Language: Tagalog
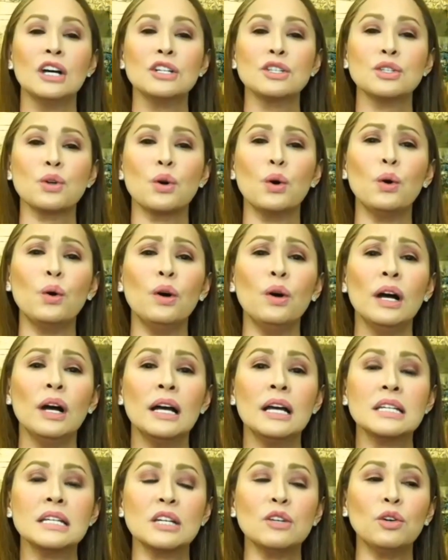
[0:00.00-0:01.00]
So,
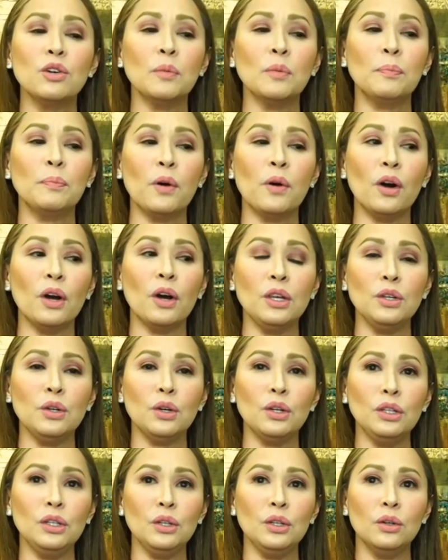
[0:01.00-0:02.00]
siguro po
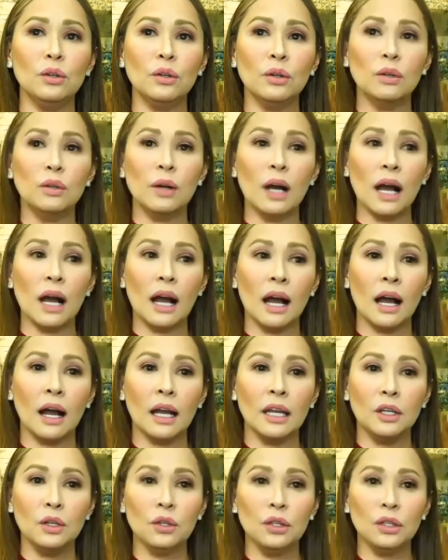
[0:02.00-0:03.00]
yun yung uh,
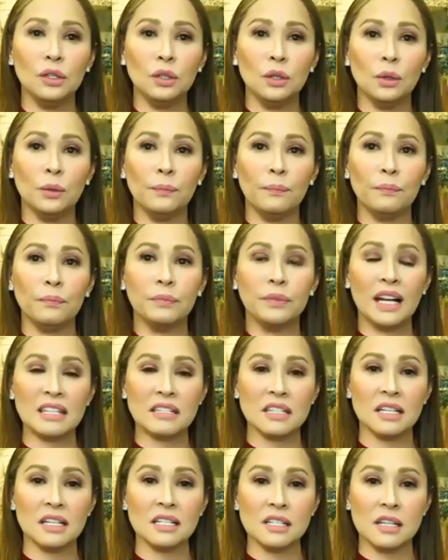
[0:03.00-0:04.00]
yun yung that's
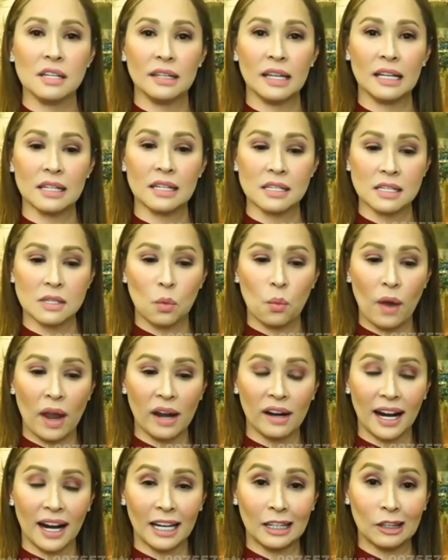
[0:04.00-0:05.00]
just, that's where
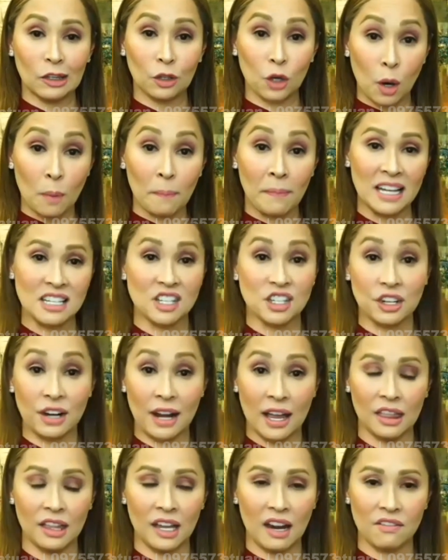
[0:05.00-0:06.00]
I draw my
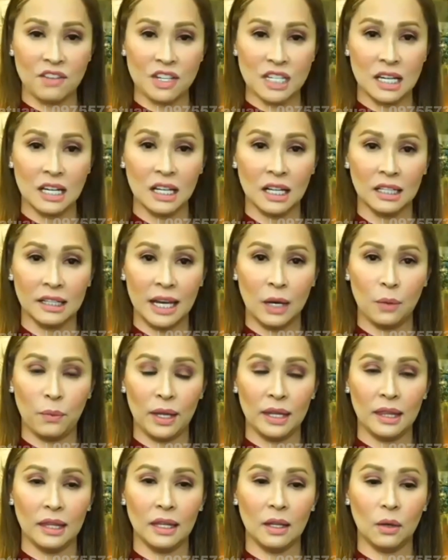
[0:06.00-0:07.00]
strength every single day
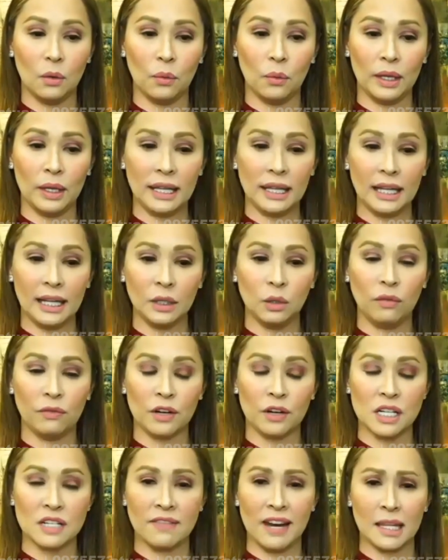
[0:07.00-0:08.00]
when when I do
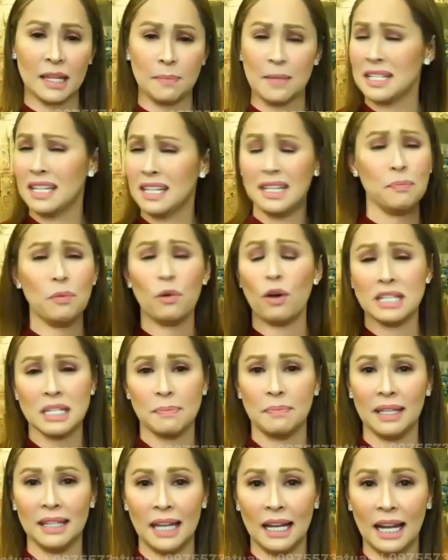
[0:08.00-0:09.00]
first bite kasi hindi po kasi
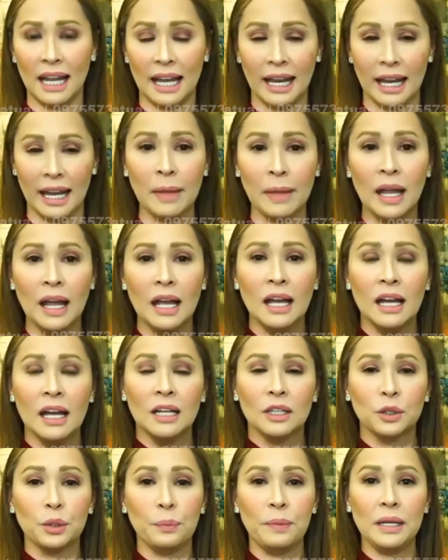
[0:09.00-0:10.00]
madali eh
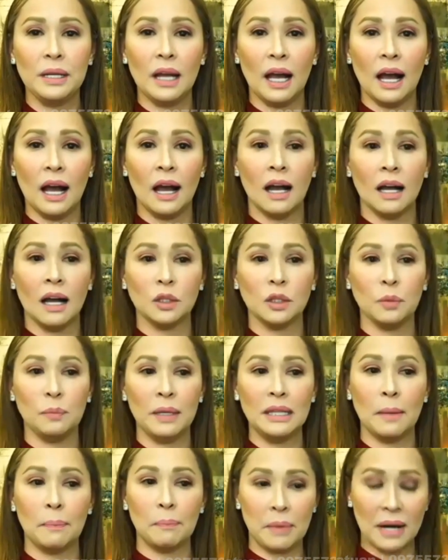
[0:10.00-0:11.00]
to be uh, to be
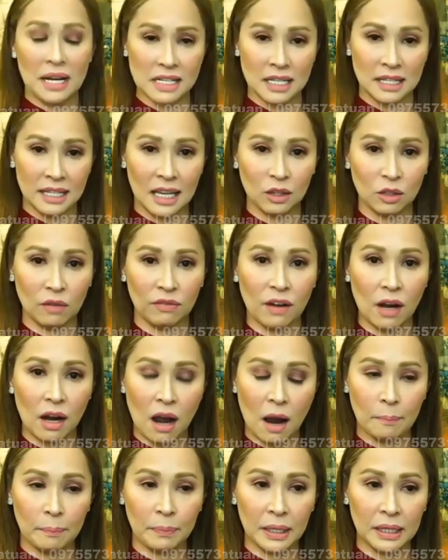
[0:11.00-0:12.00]
the president of a
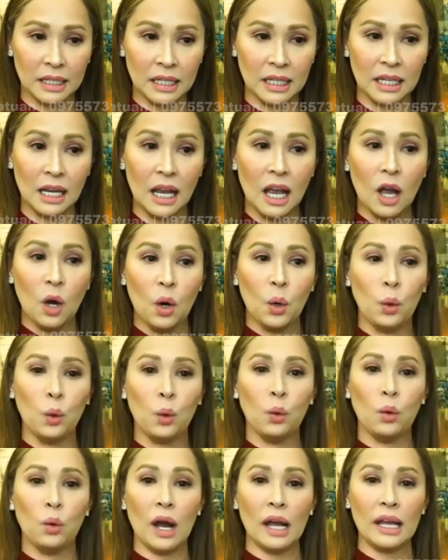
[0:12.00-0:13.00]
company
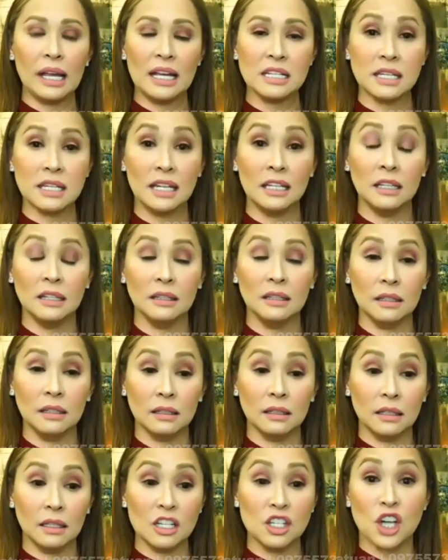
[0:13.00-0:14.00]
who is in
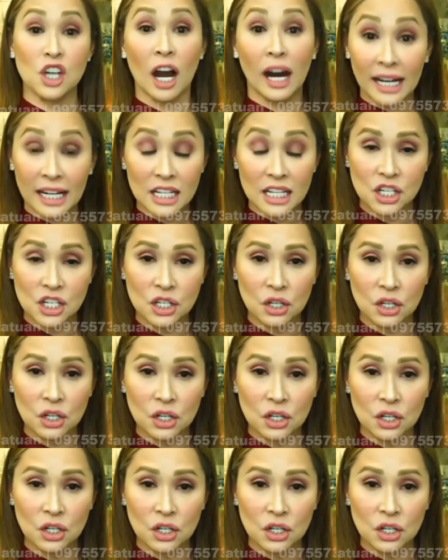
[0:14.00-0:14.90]
charge of